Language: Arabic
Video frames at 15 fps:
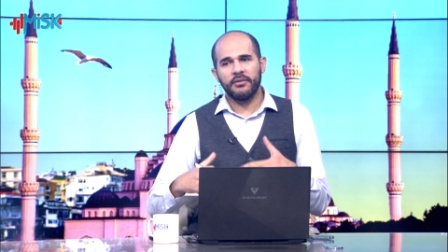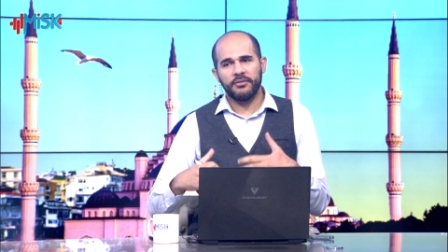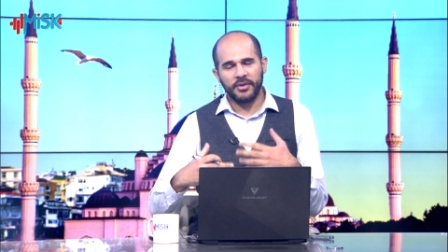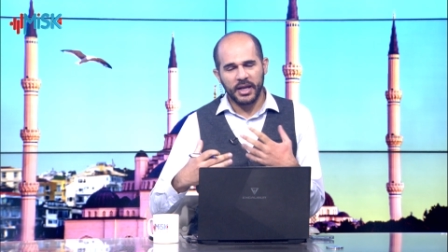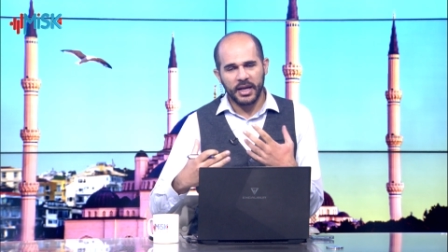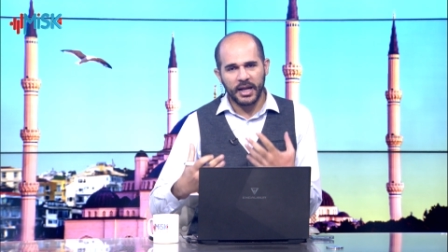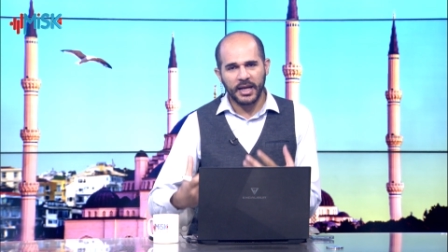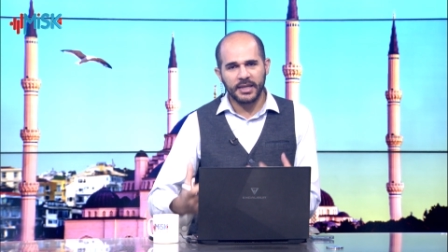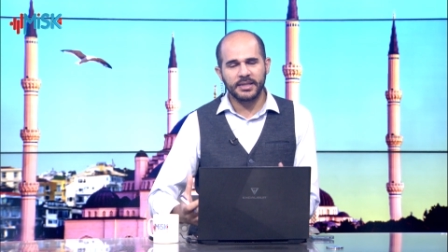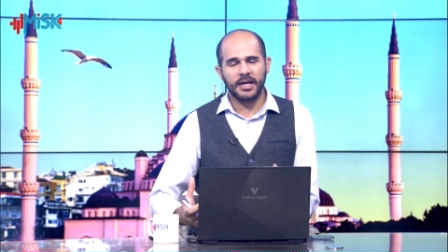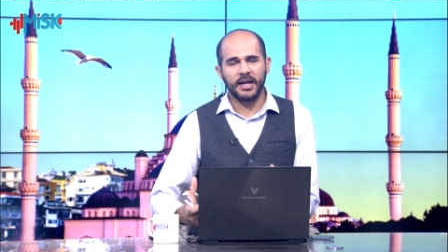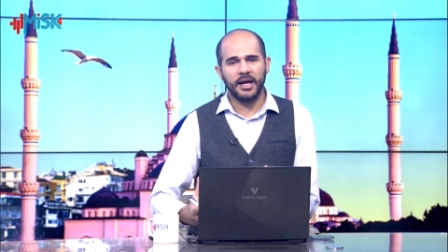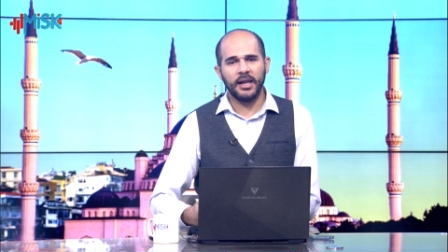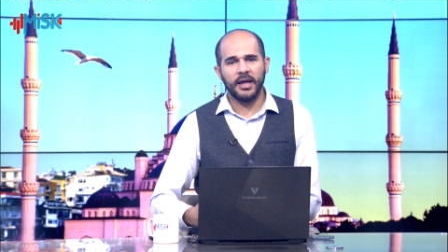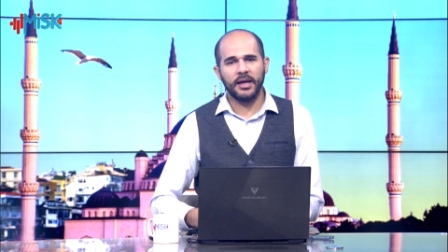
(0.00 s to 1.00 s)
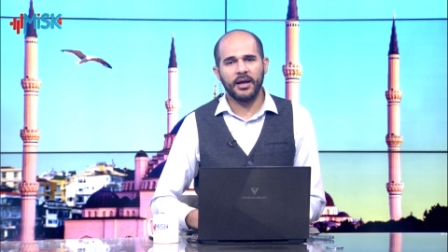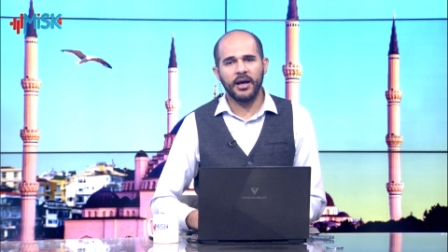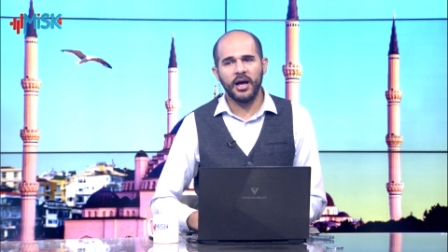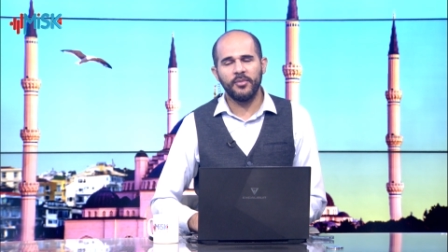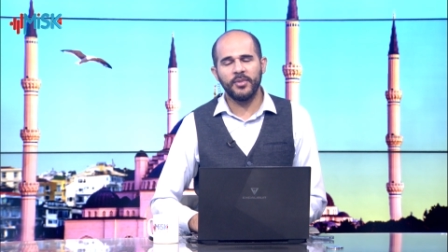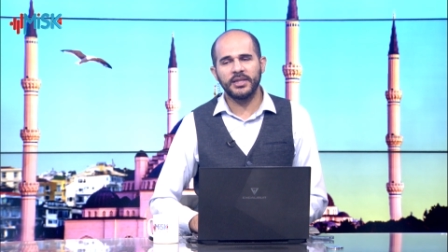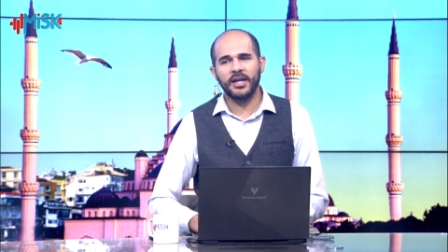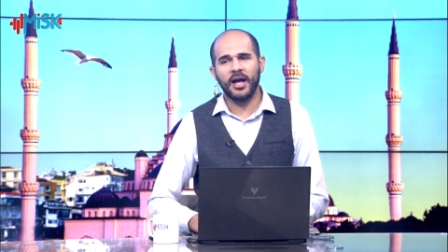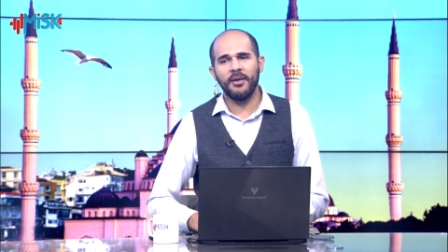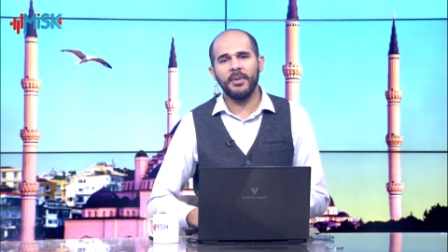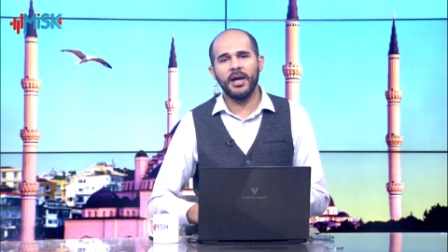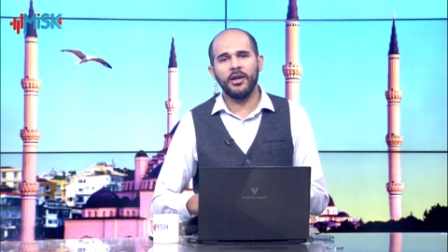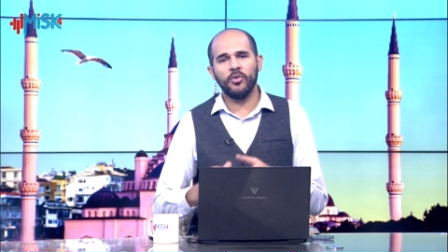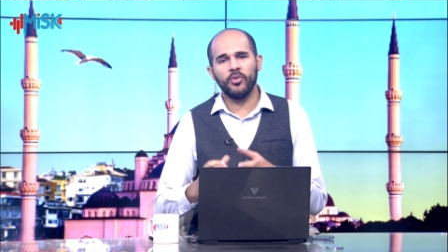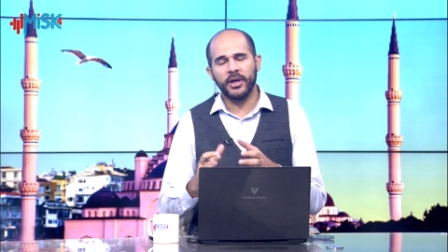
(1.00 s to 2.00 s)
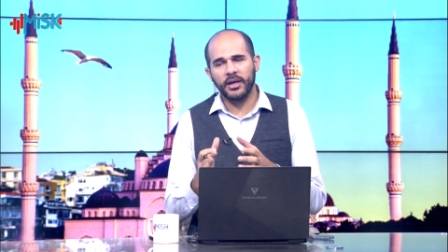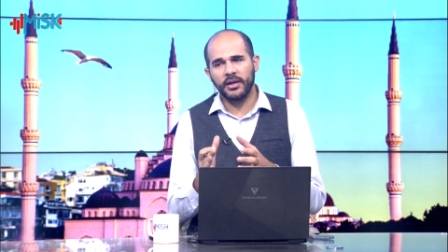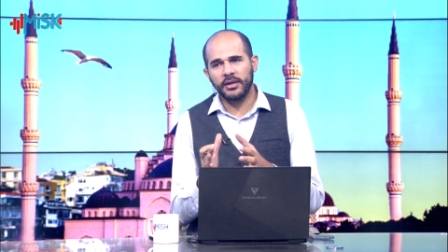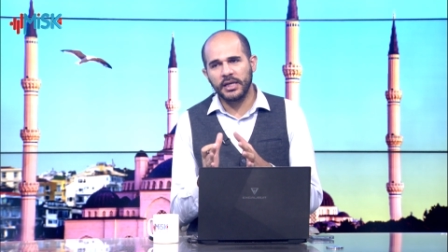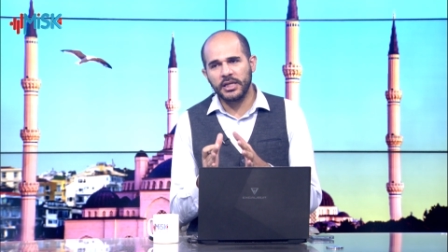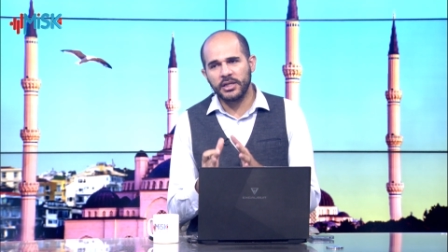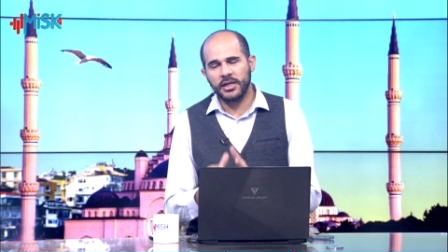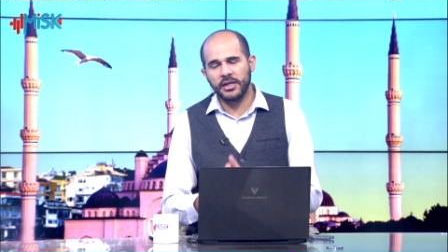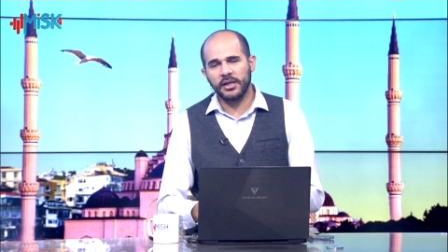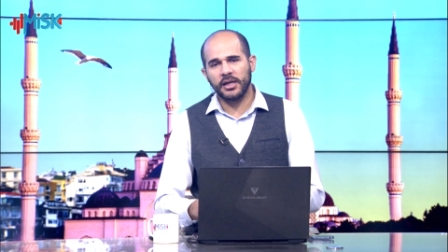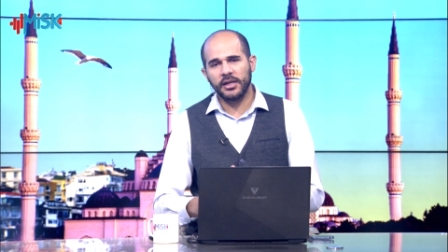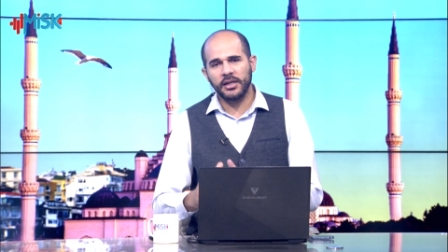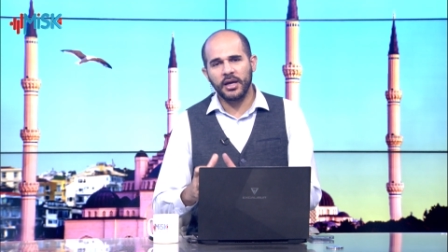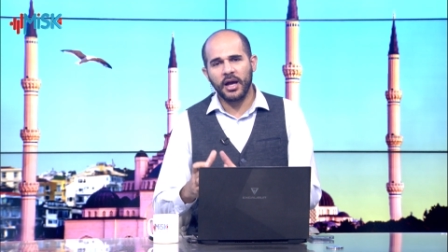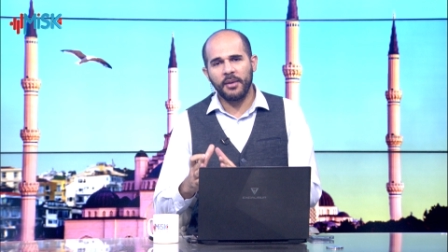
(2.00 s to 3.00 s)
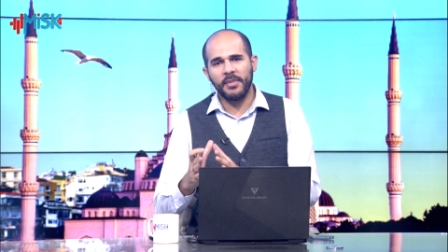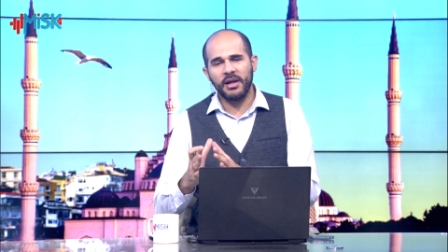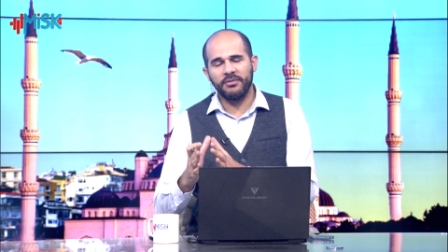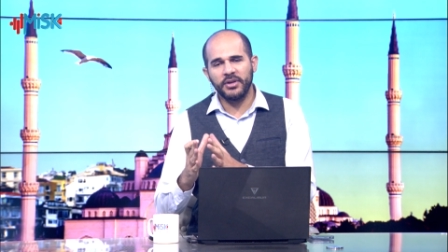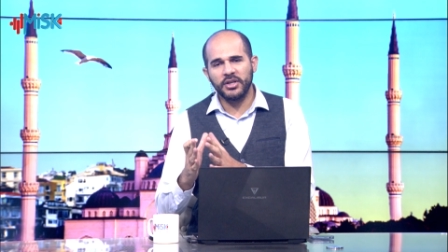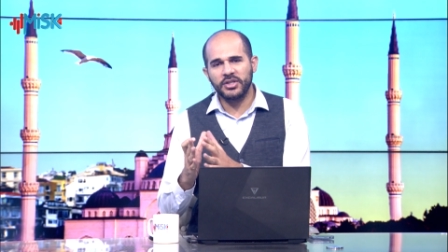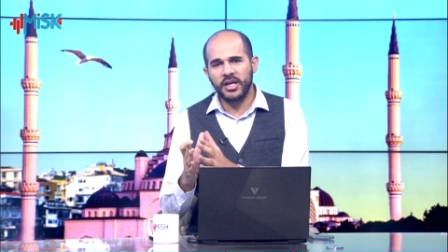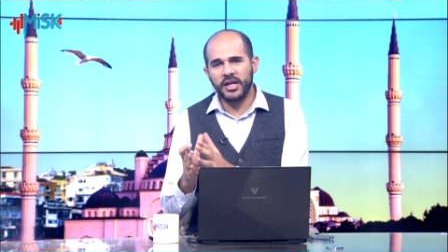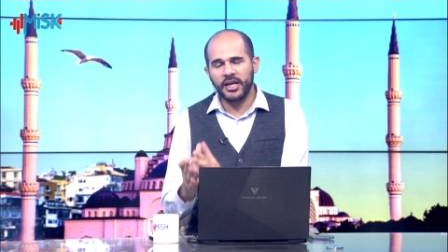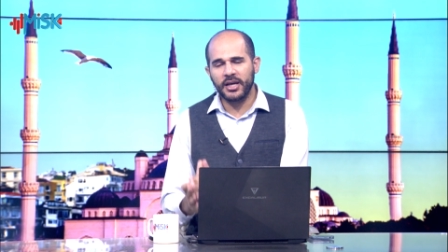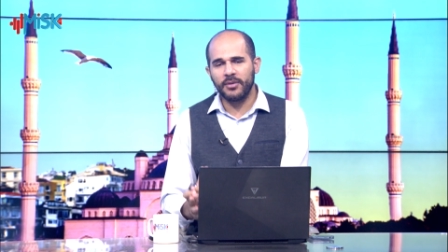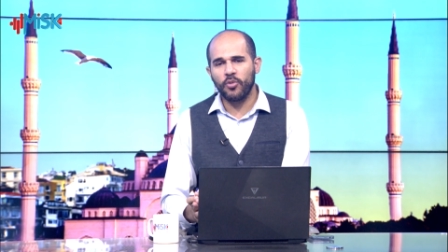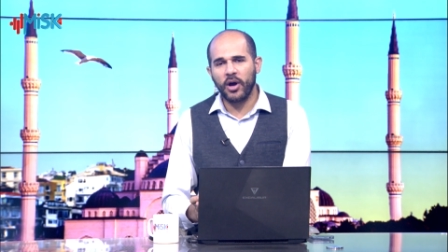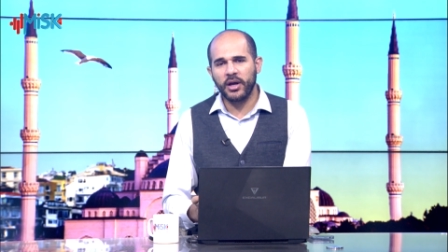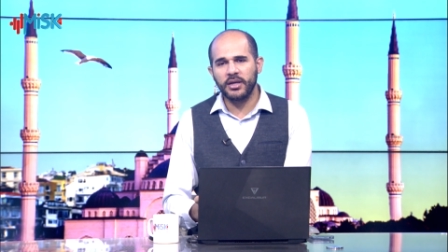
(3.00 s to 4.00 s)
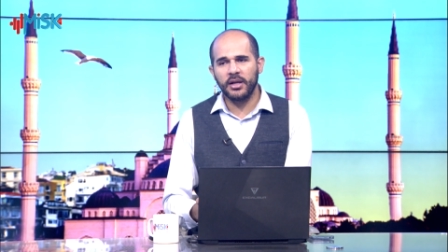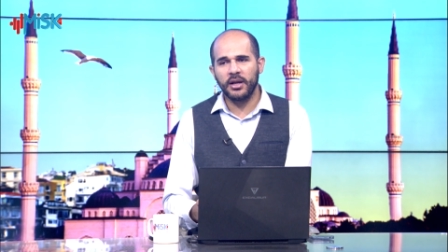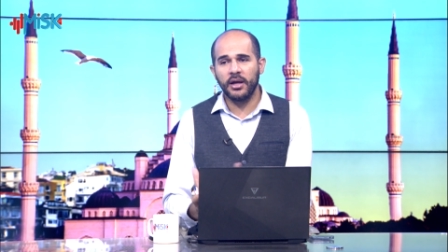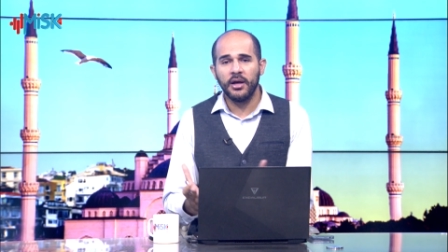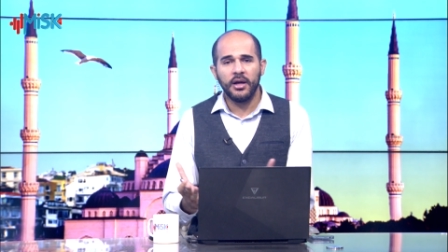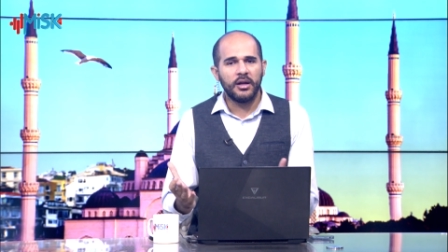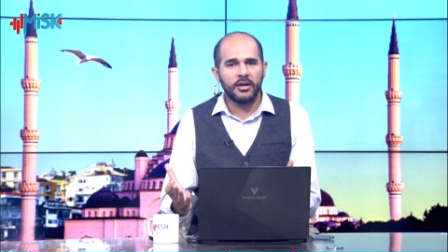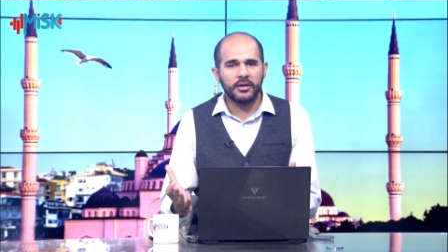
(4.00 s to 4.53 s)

فعلا حصل على إقامة عمل هو يعني يعمل في شركة معينة